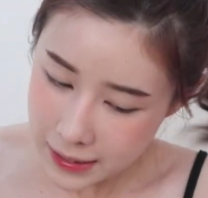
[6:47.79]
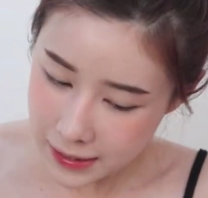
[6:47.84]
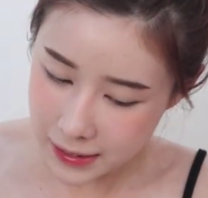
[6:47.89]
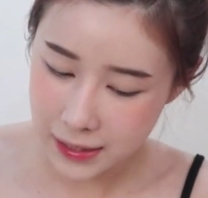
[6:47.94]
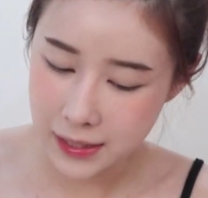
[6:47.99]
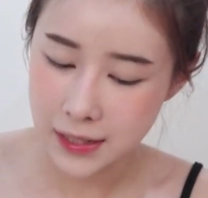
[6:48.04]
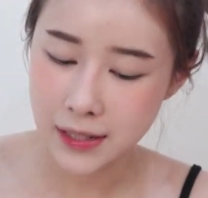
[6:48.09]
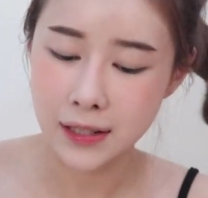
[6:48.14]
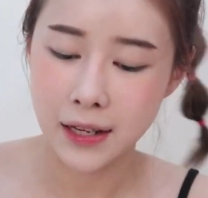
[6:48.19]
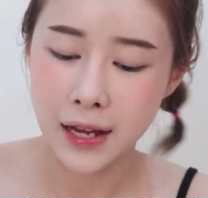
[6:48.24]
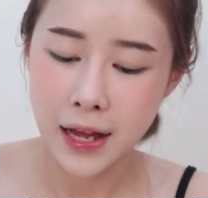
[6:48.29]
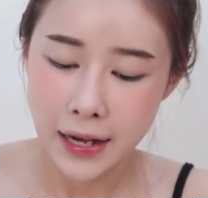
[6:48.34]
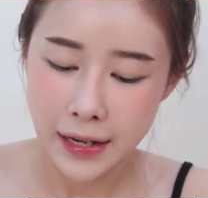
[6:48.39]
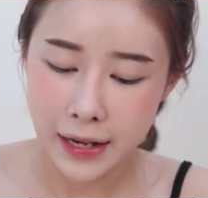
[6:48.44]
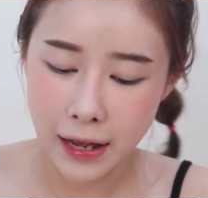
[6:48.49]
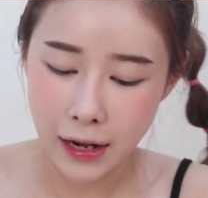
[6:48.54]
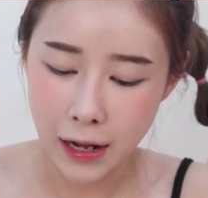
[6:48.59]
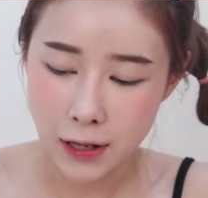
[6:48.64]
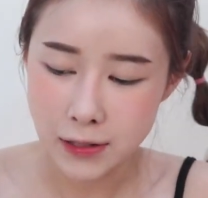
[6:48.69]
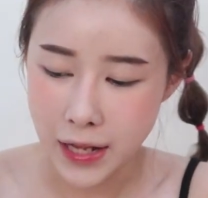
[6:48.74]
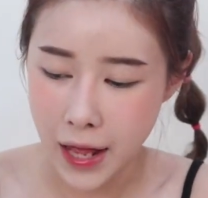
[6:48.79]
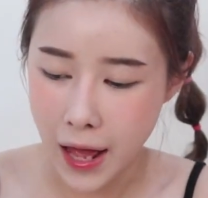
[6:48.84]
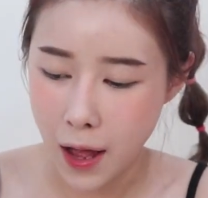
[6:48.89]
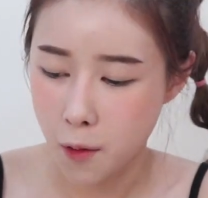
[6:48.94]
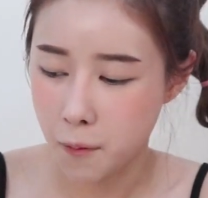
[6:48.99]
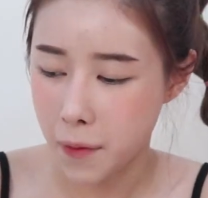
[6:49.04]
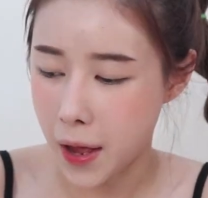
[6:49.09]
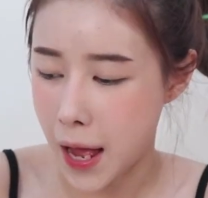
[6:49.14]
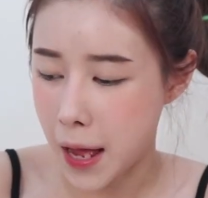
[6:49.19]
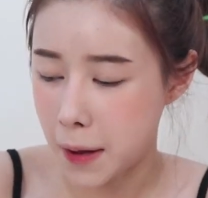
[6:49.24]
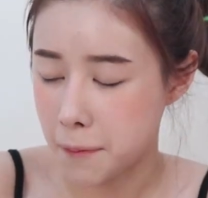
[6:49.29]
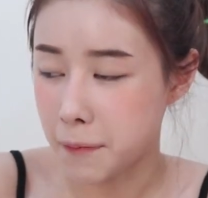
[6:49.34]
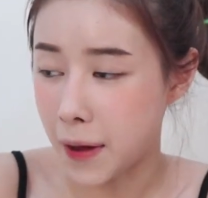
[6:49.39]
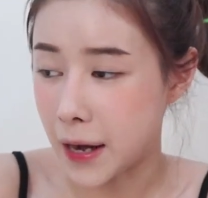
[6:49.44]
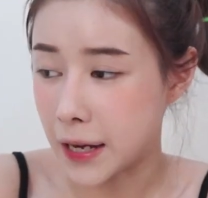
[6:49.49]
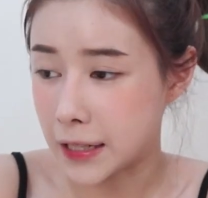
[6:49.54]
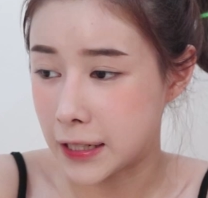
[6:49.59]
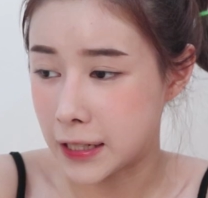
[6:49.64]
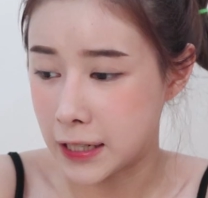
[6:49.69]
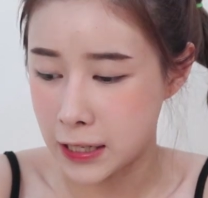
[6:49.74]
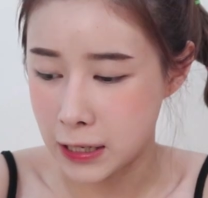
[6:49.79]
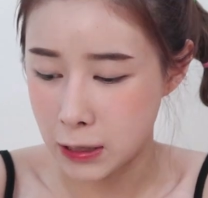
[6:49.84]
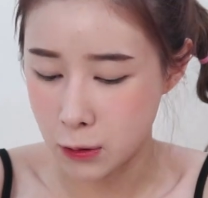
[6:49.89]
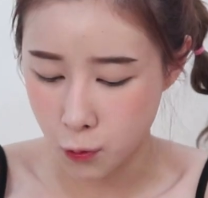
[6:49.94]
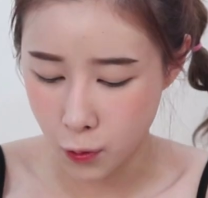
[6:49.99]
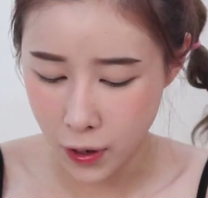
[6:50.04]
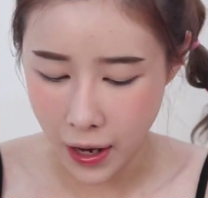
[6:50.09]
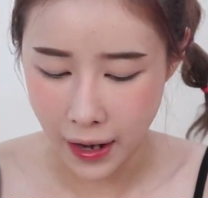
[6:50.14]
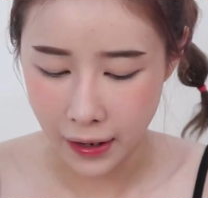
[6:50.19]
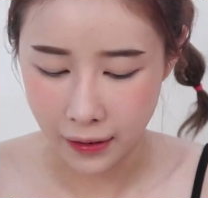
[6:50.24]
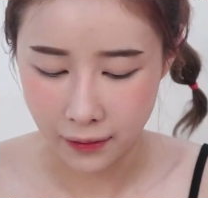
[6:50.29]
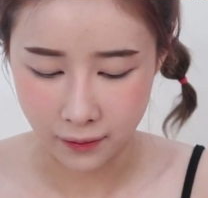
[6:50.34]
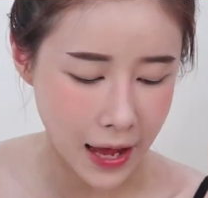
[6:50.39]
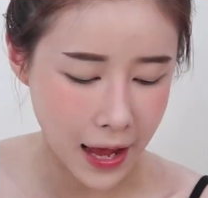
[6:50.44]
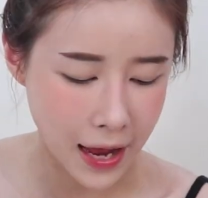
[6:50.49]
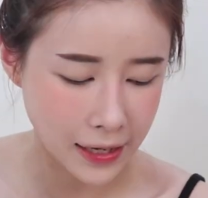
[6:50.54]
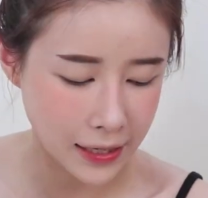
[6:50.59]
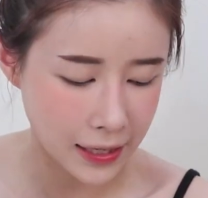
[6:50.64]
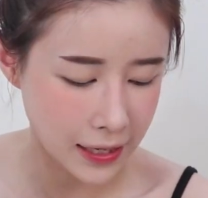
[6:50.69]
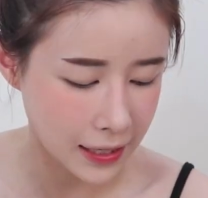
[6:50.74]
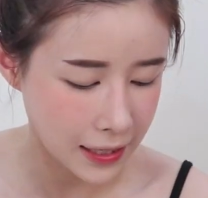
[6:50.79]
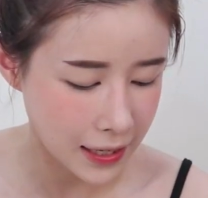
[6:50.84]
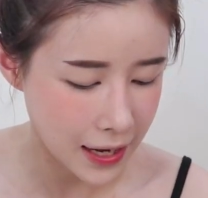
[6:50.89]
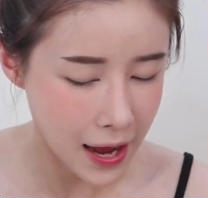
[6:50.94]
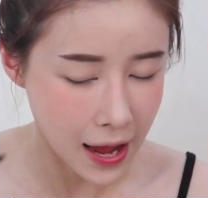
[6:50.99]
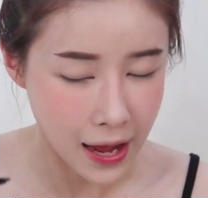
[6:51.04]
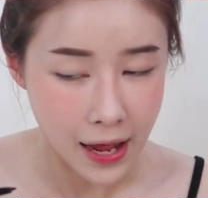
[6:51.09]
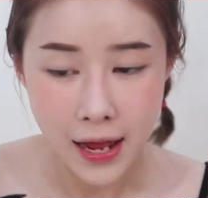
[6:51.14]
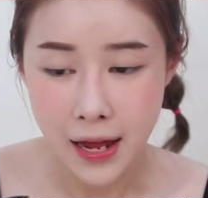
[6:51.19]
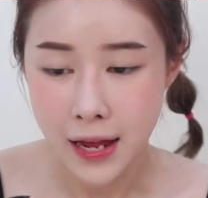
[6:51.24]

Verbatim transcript: ซึ่งเดี๋ยวเราจะเอามาปัดคิ้วกันอันนี้เนี่ย